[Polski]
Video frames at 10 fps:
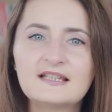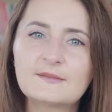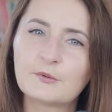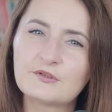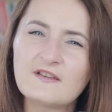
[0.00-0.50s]
i
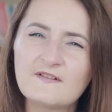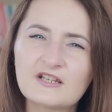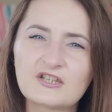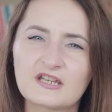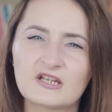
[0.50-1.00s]

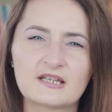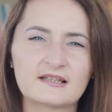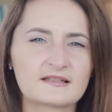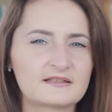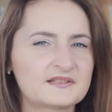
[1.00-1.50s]
spodziewasz się, że
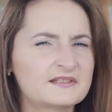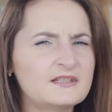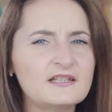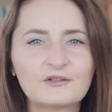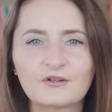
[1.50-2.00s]
jest
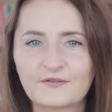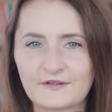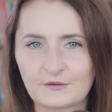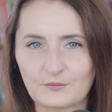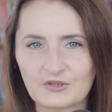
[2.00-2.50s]
tylko
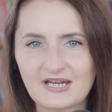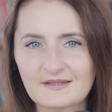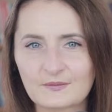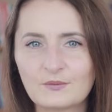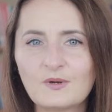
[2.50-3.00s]
kwestią
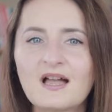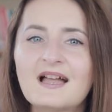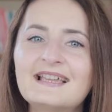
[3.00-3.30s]
czasu,